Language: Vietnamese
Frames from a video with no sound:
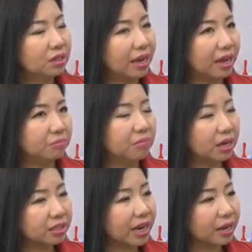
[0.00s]
là
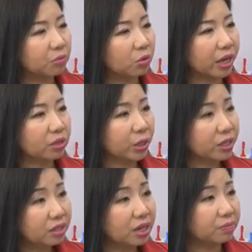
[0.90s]
mở ra một cái
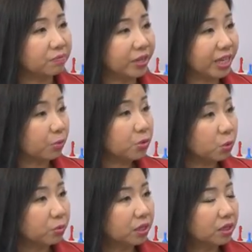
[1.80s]
doanh nghiệp về giáo dục